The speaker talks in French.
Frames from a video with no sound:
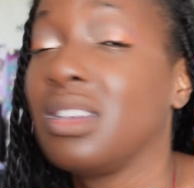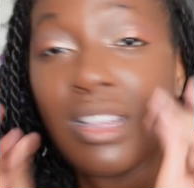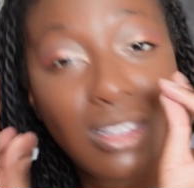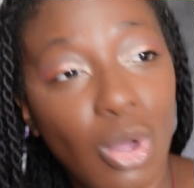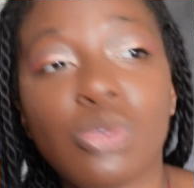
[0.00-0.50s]
il
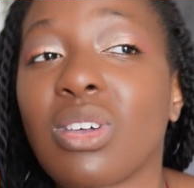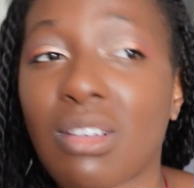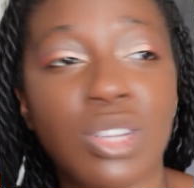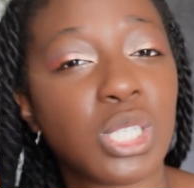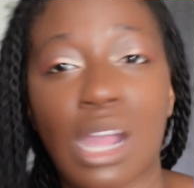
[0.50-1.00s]
est temps de
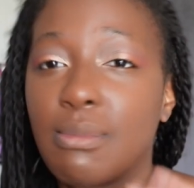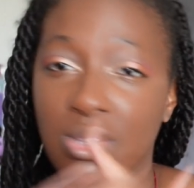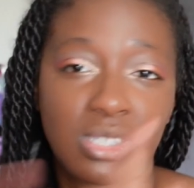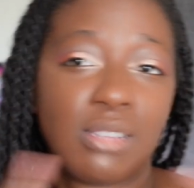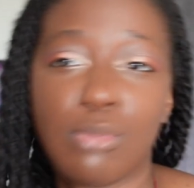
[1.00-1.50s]
réfléchir à
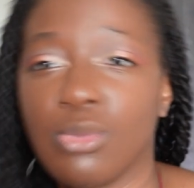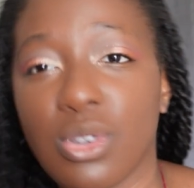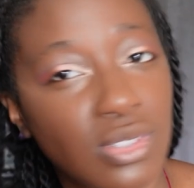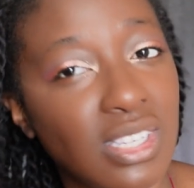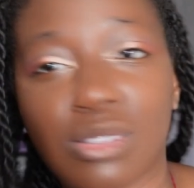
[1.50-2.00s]
balancer une bombe
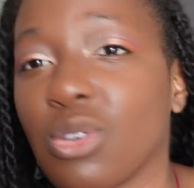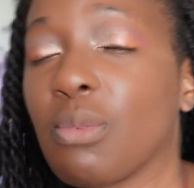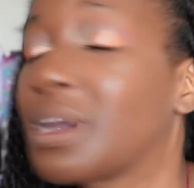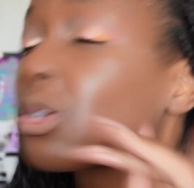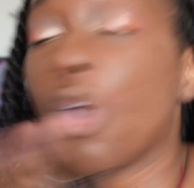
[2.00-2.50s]
dans ce
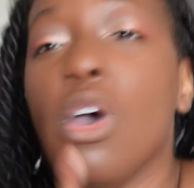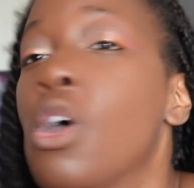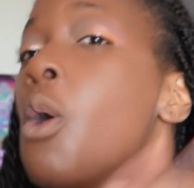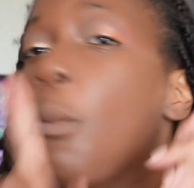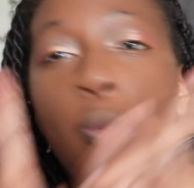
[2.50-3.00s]
secteur. Parce que
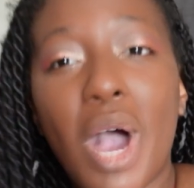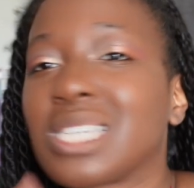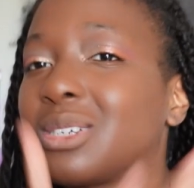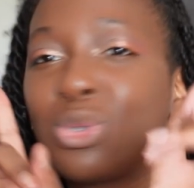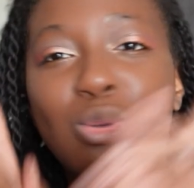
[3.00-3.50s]
moi,
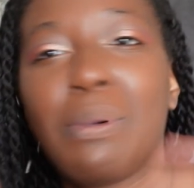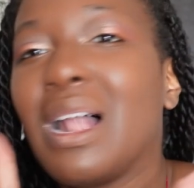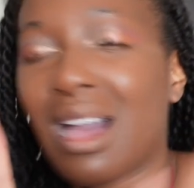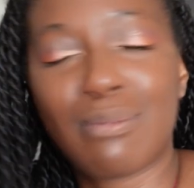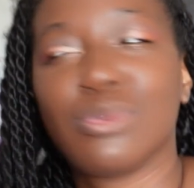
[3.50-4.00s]
je ne suis
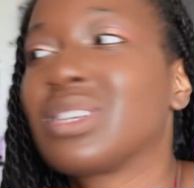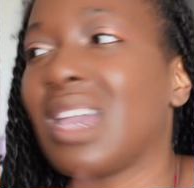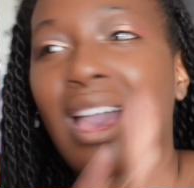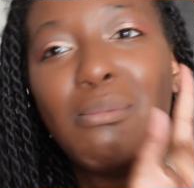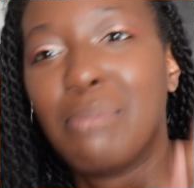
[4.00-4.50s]
pas là pour qu'il
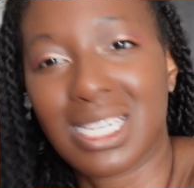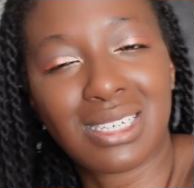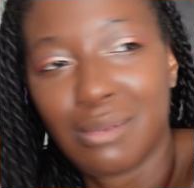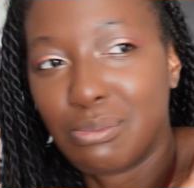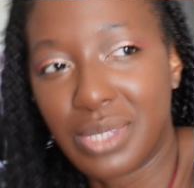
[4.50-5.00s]
y ait un
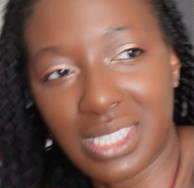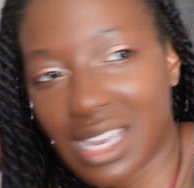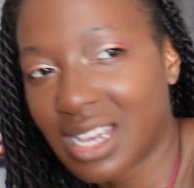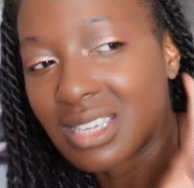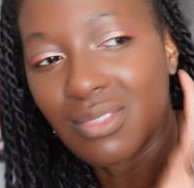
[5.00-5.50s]
machin
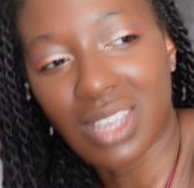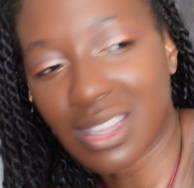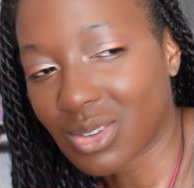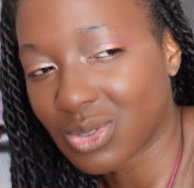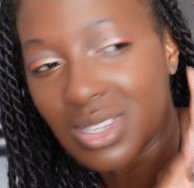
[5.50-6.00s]
bizarre qui
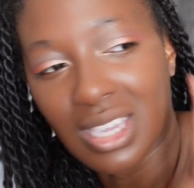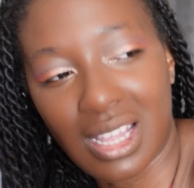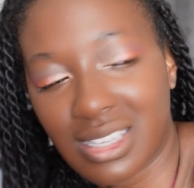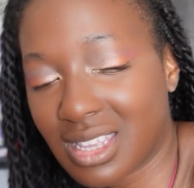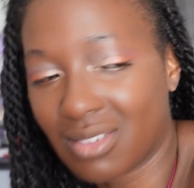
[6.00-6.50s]
vienne dans une
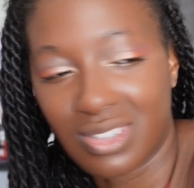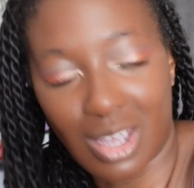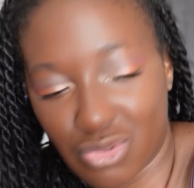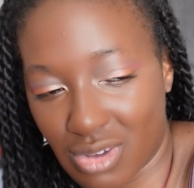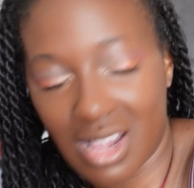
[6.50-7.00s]
réalité
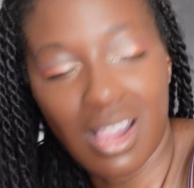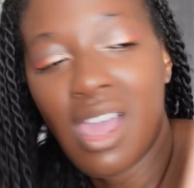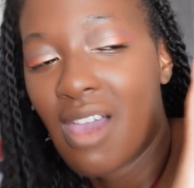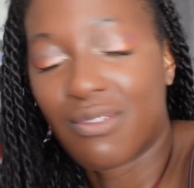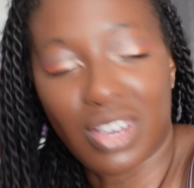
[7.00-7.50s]
virtuelle,
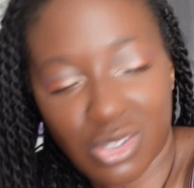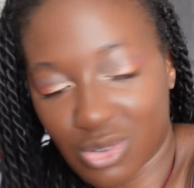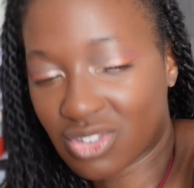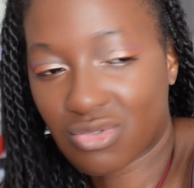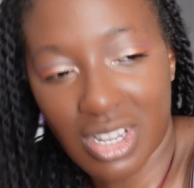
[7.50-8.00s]

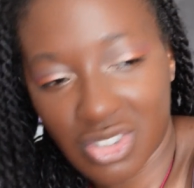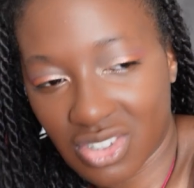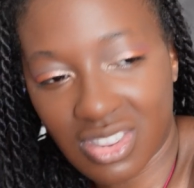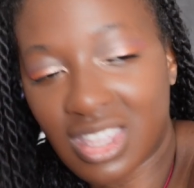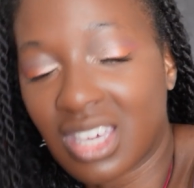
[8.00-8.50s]
façon
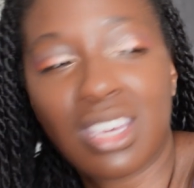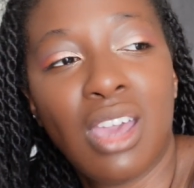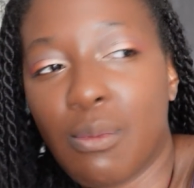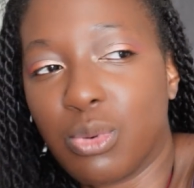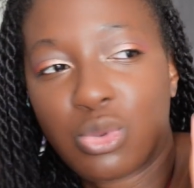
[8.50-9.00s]
Stranger thing
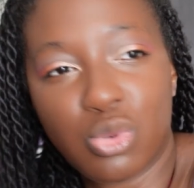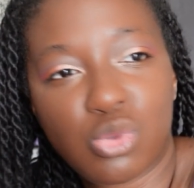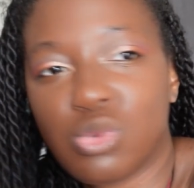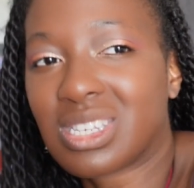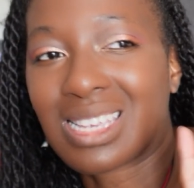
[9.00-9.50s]
pour
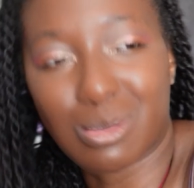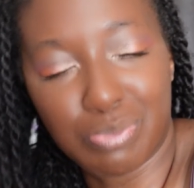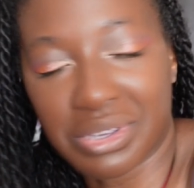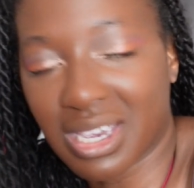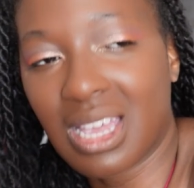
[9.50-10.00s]
tous nous nous
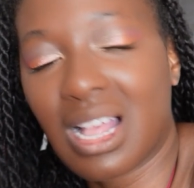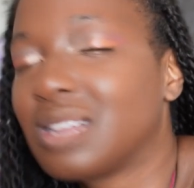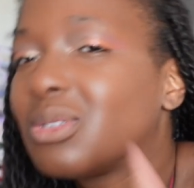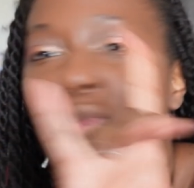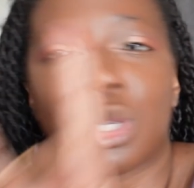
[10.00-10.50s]
aspirer
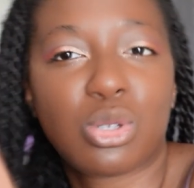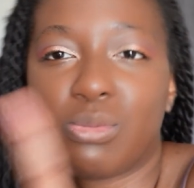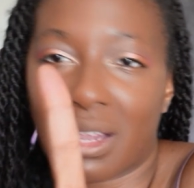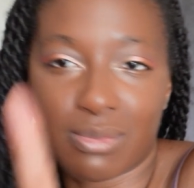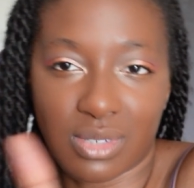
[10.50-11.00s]
là, moi je suis
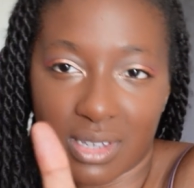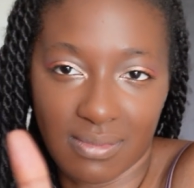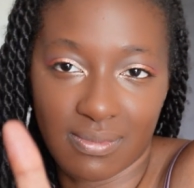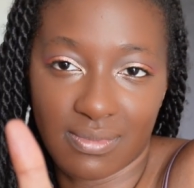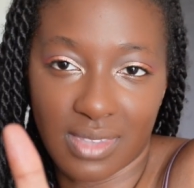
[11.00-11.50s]
pas là pour ça.
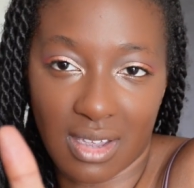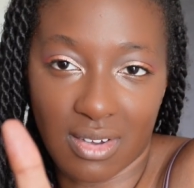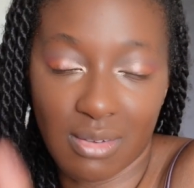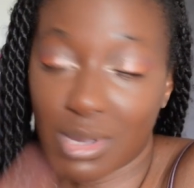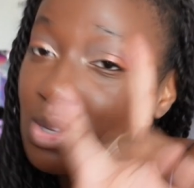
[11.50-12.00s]

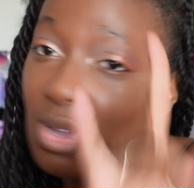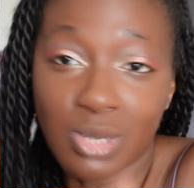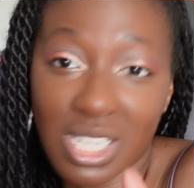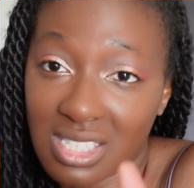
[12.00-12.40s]
D'accord Parce que comme j'ai